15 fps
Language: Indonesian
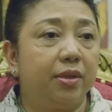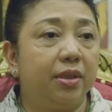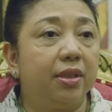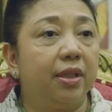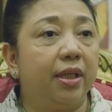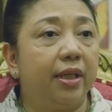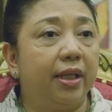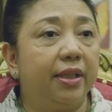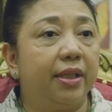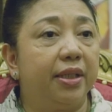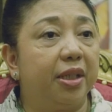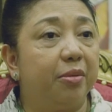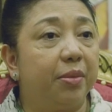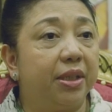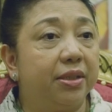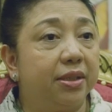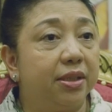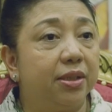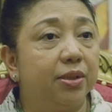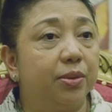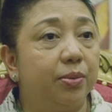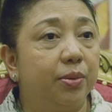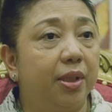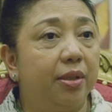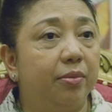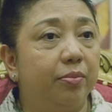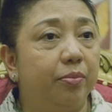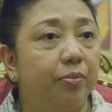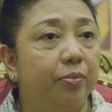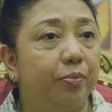Dengan adanya masjid itu
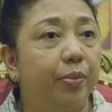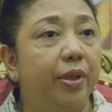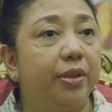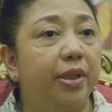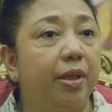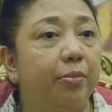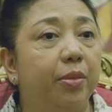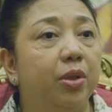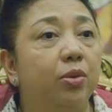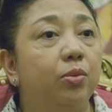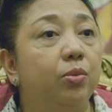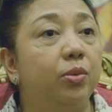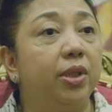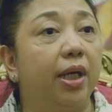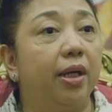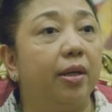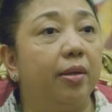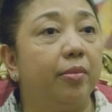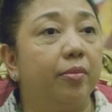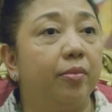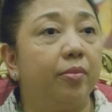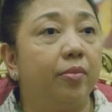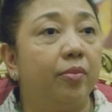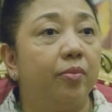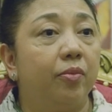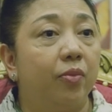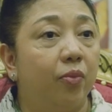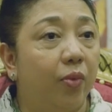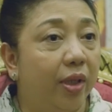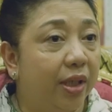kan banyak mengundang
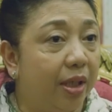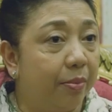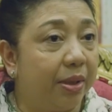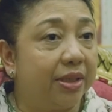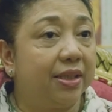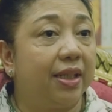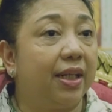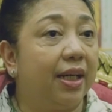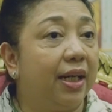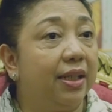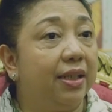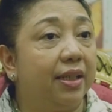warga masyarakat